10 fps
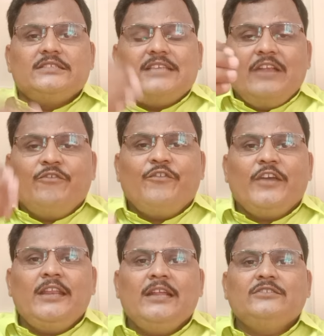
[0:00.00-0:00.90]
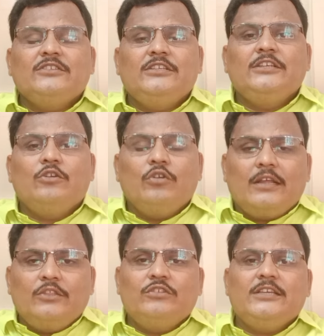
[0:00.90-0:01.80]
సెల్ఫ్ ఫైనాన్స్ సీట్లు
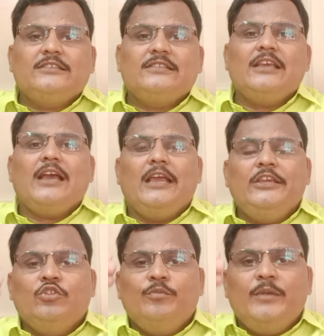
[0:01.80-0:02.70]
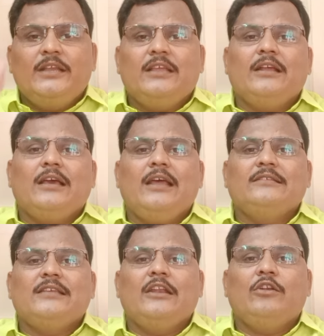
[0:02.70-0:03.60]
రద్దు చేస్తే ఐదు మెడికల్
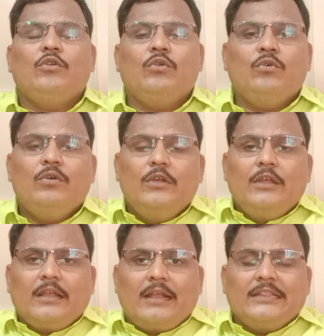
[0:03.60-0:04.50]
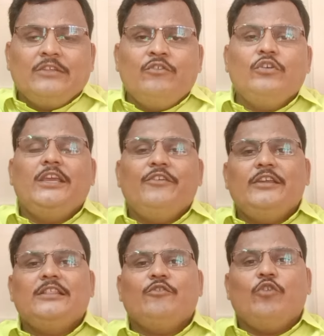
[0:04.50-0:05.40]
కళాశాలల్లో గతంలో
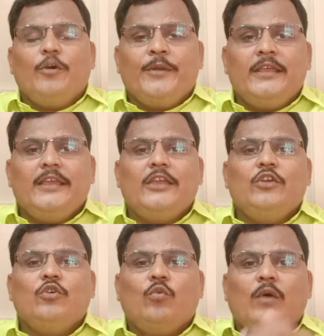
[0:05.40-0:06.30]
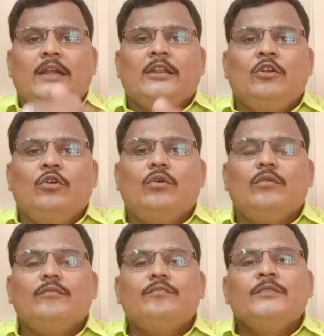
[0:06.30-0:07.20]
ఏవైతే ఓపెన్ అయ్యాయో వాటిల్లో
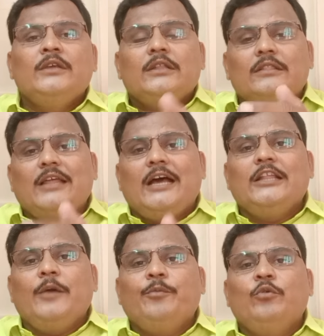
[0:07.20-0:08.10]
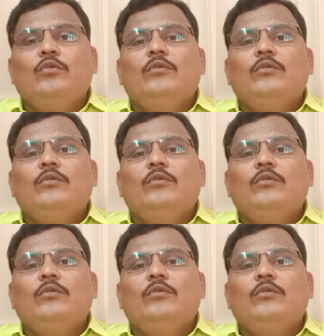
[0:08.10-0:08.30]
దాదాపు